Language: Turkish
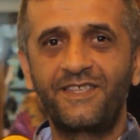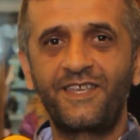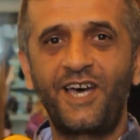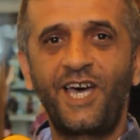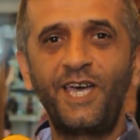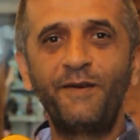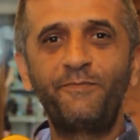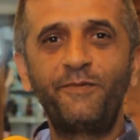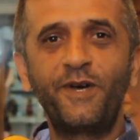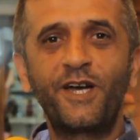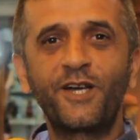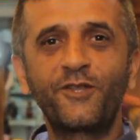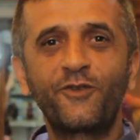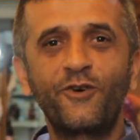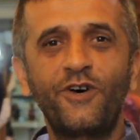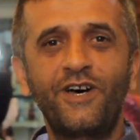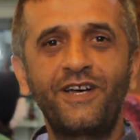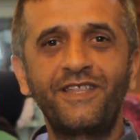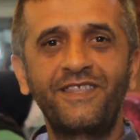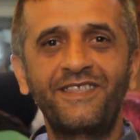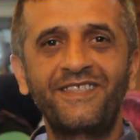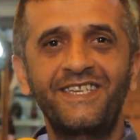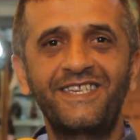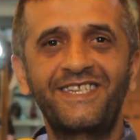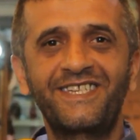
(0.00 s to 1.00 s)
Tayyip
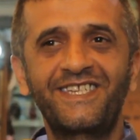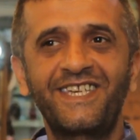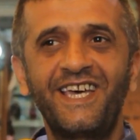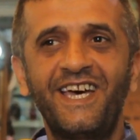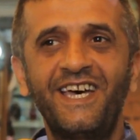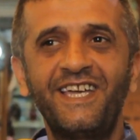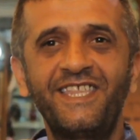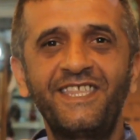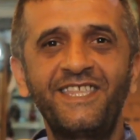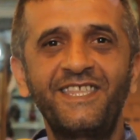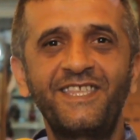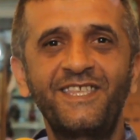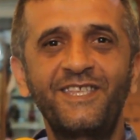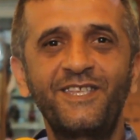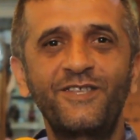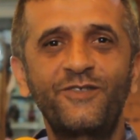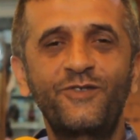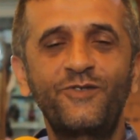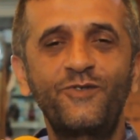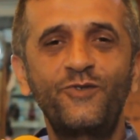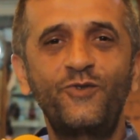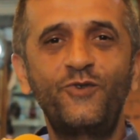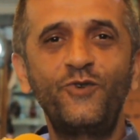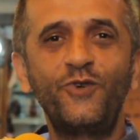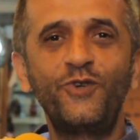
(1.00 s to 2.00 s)
Erdoğan sen
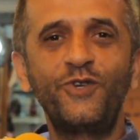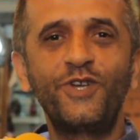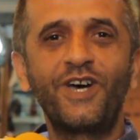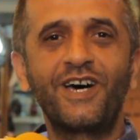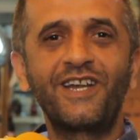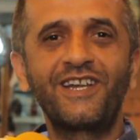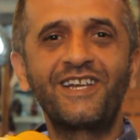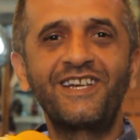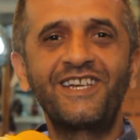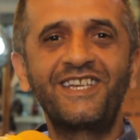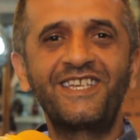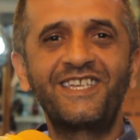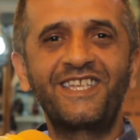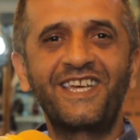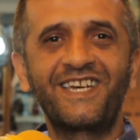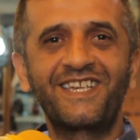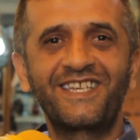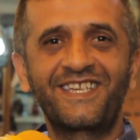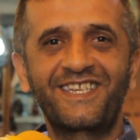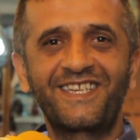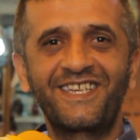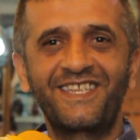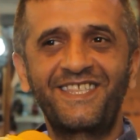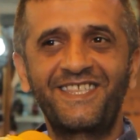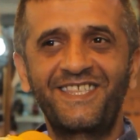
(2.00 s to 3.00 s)
dünyanın
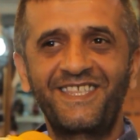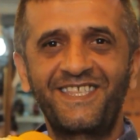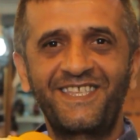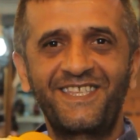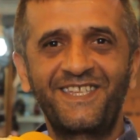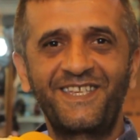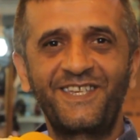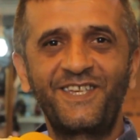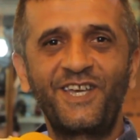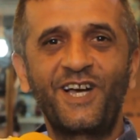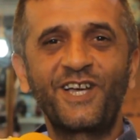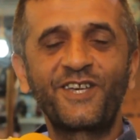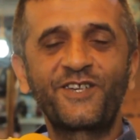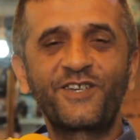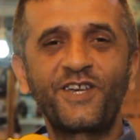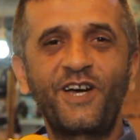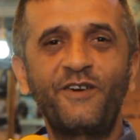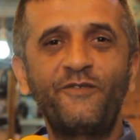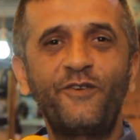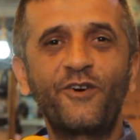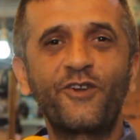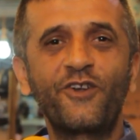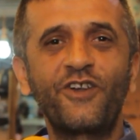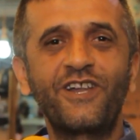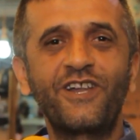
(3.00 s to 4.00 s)
liderisin. Ya var